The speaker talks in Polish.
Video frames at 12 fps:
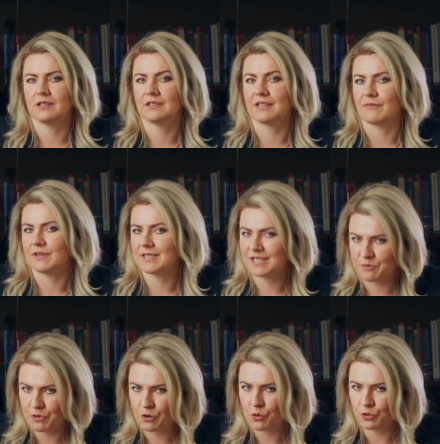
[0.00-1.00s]
nawet
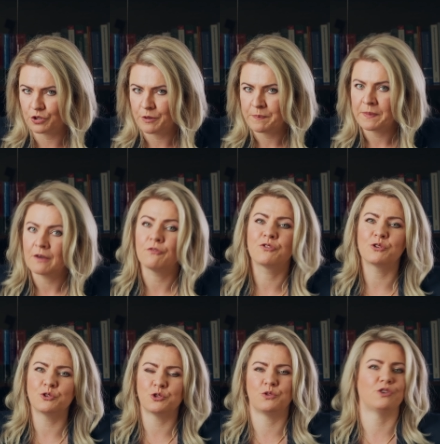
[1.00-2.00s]
samochód,
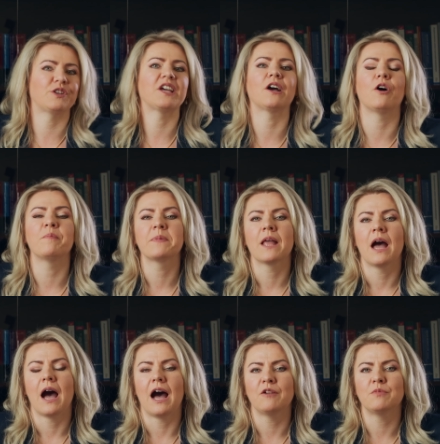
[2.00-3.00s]
wrócił do niego,
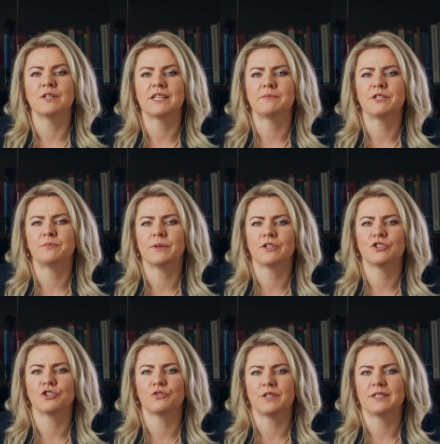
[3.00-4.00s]
albo zabezpieczyć
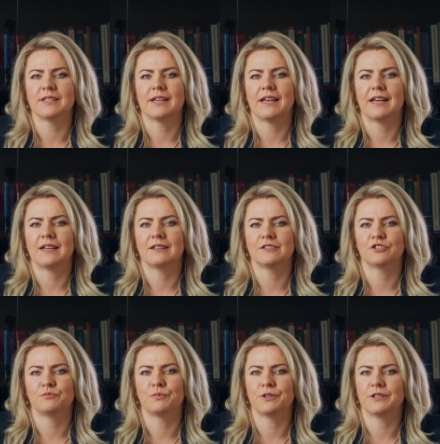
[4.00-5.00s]
kwestię,
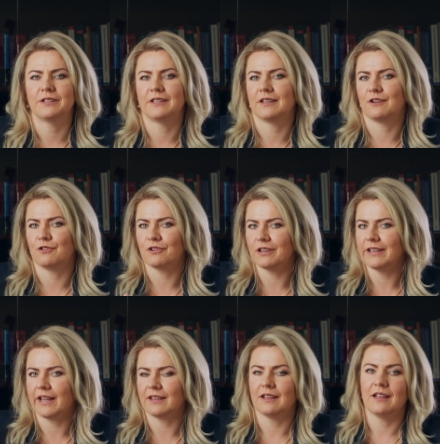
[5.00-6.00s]
żeby jego
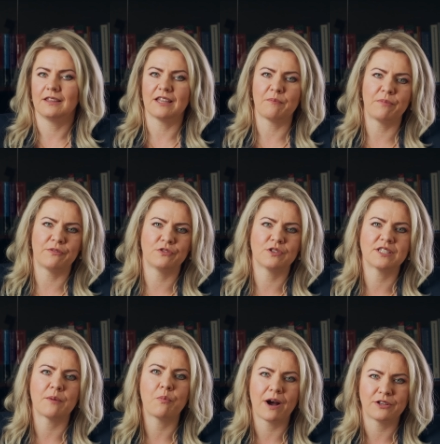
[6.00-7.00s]
klient na pewno
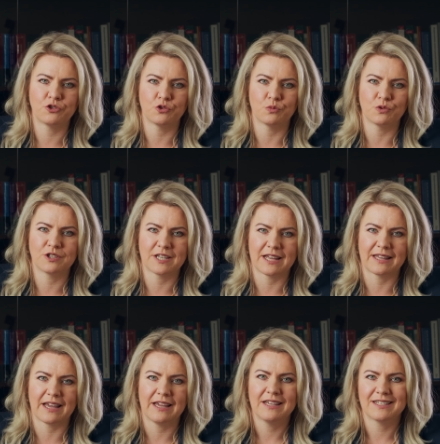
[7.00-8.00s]
zapłacił mu
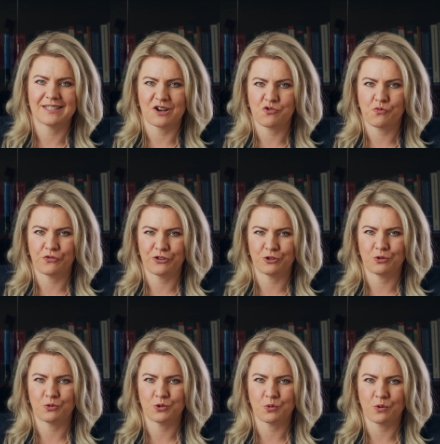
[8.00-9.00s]
cenę za umówioną
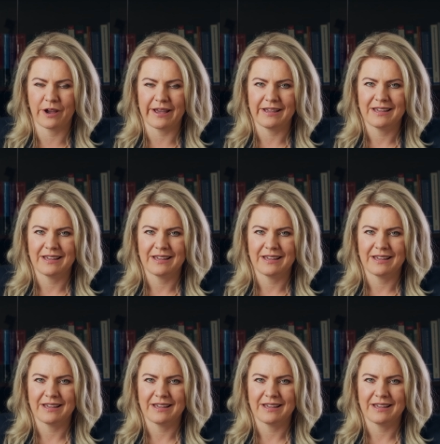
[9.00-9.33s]
usługę,